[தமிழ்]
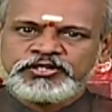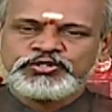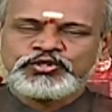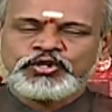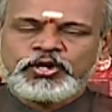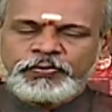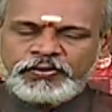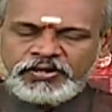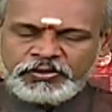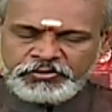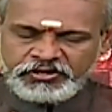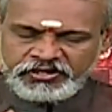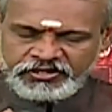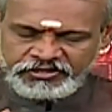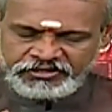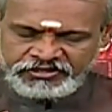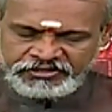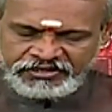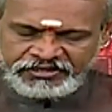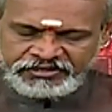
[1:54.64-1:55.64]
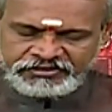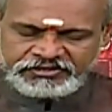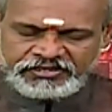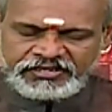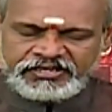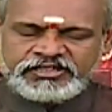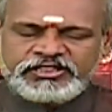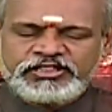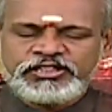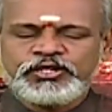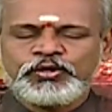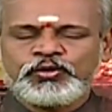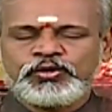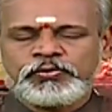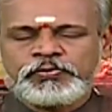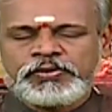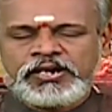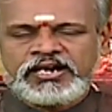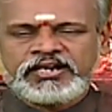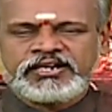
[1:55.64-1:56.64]
ஸோ அப்போ நம்ம இதயத்தில் எந்த
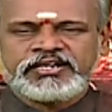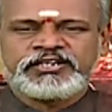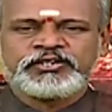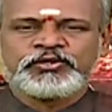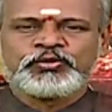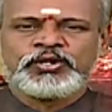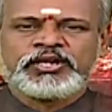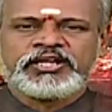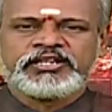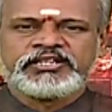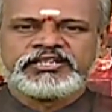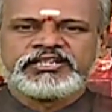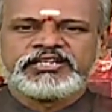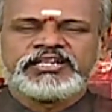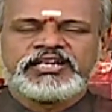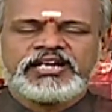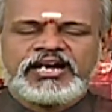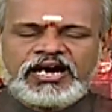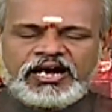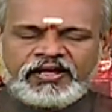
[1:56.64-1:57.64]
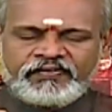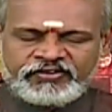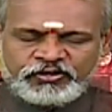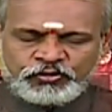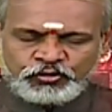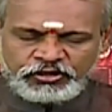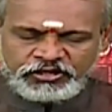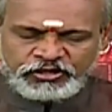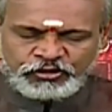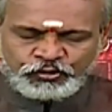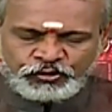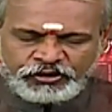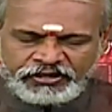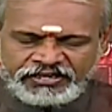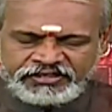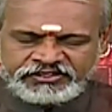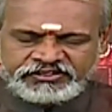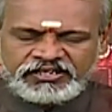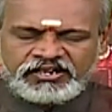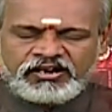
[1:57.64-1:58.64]
ஒரு பிளாக் இருக்கக்கூடாது அதற்குள் இருக்கக்கூடிய
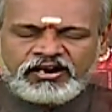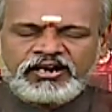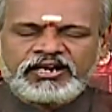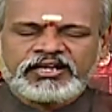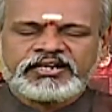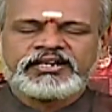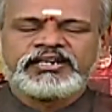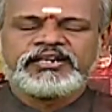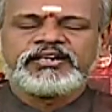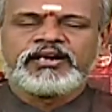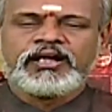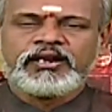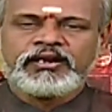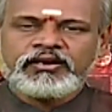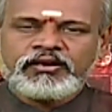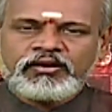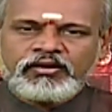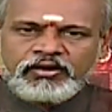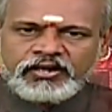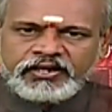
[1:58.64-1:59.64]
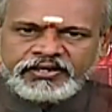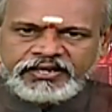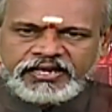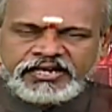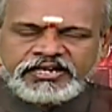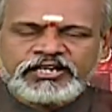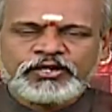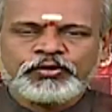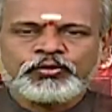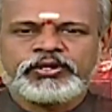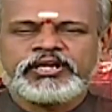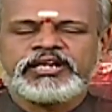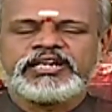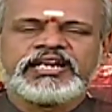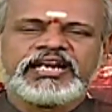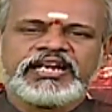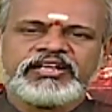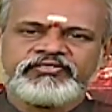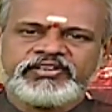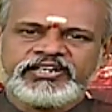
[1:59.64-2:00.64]
இரத்த நாளங்கள் நன்றாக இயங்கக்கூடிய
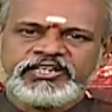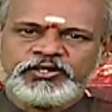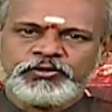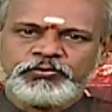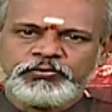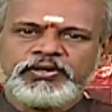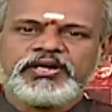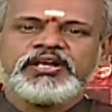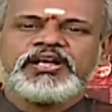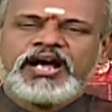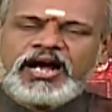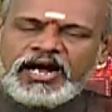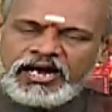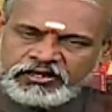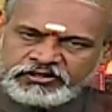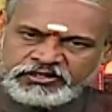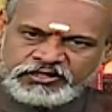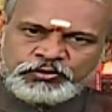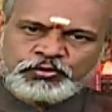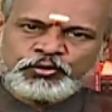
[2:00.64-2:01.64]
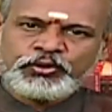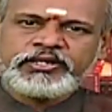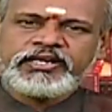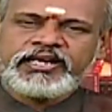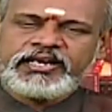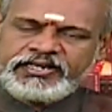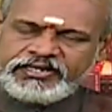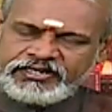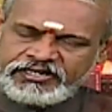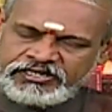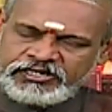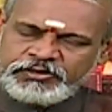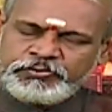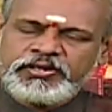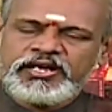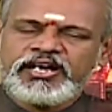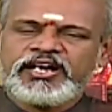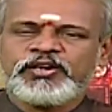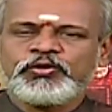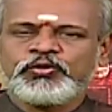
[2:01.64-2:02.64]
நிலை வேண்டும் அதற்குரிய
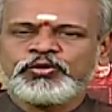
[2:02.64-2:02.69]
எளிமையான